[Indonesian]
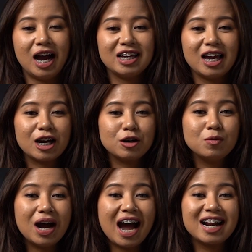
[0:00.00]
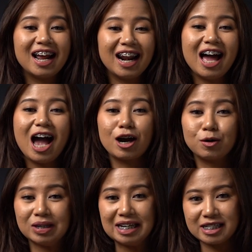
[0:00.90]
Yang kedua adalah
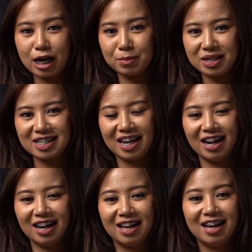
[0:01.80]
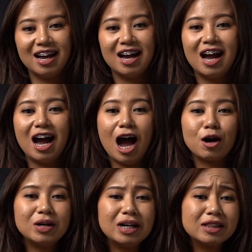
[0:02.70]
akun Big Sale.
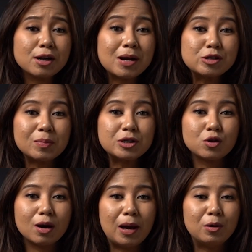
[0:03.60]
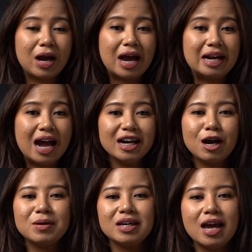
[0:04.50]
Akun ini termasuk penjual palu gada
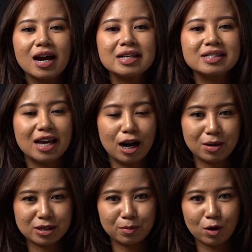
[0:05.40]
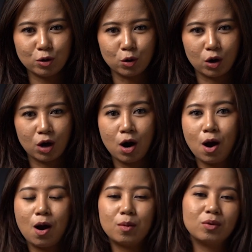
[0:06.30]
yang menyediakan segala macam produk,
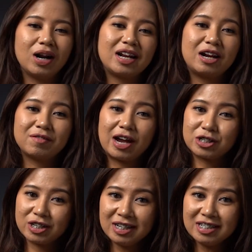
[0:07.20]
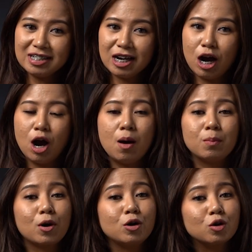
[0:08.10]
mulai dari fashion,
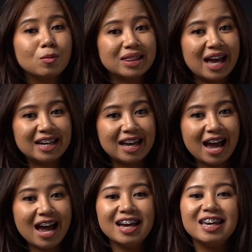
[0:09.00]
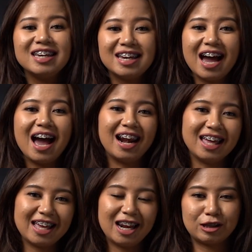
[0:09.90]
produk rumah tangga, hingga
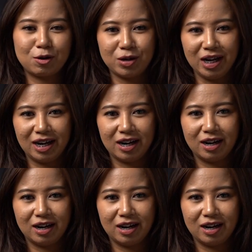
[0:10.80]
alat elektronik.